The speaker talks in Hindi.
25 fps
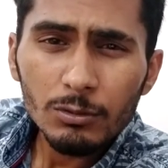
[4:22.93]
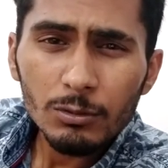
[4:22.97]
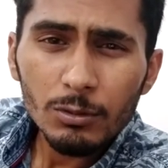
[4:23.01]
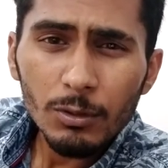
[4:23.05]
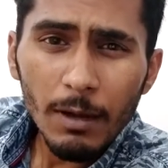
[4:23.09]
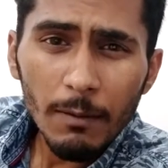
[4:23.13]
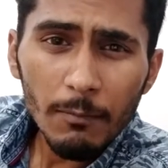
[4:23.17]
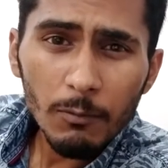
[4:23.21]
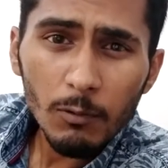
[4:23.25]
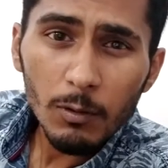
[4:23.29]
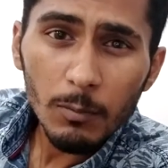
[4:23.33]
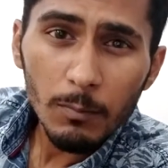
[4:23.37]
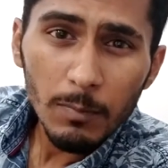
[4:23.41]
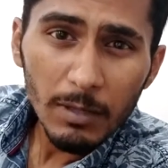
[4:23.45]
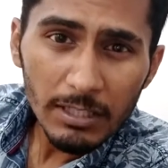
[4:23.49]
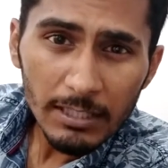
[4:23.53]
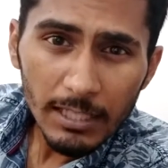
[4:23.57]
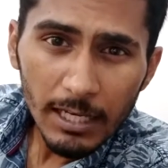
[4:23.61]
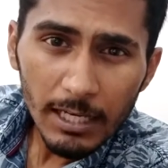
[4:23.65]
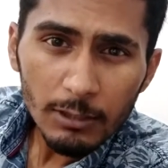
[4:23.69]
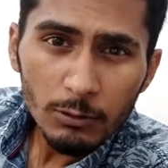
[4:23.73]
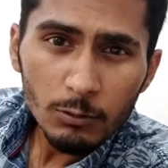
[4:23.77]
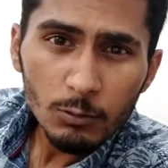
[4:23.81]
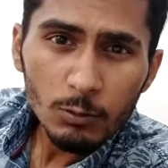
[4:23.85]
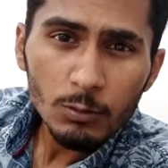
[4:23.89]
तो आपको
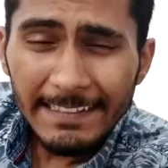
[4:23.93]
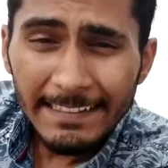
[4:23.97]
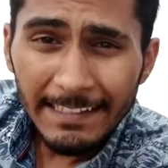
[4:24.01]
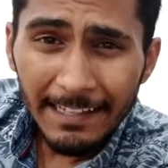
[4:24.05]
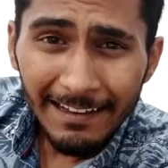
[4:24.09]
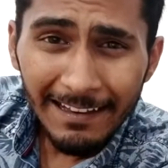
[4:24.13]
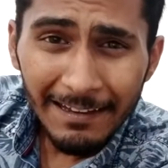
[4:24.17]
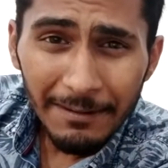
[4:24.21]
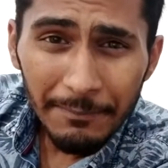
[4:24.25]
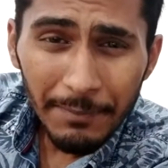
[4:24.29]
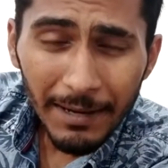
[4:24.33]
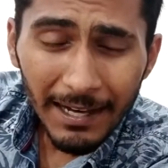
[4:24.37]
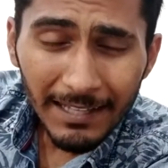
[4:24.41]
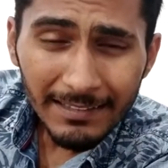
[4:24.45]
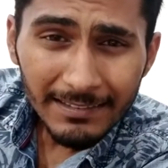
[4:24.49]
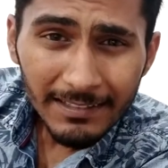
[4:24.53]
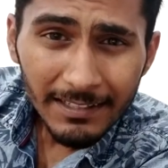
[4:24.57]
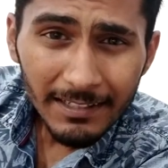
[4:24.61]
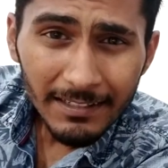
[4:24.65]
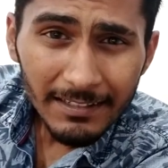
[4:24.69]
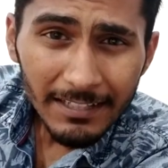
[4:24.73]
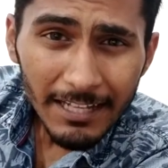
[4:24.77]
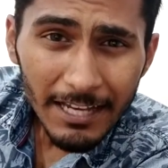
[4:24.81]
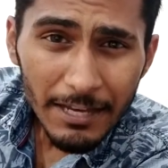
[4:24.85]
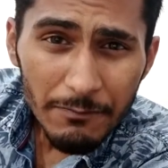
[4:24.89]
बता दूं कि अगर बात
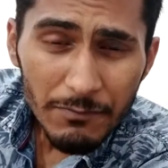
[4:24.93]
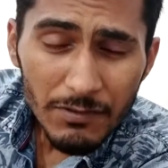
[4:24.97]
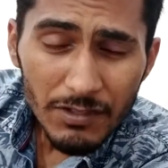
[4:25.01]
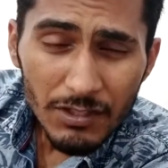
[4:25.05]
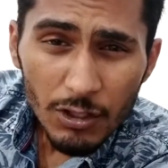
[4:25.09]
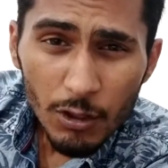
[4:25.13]
करते हैं हम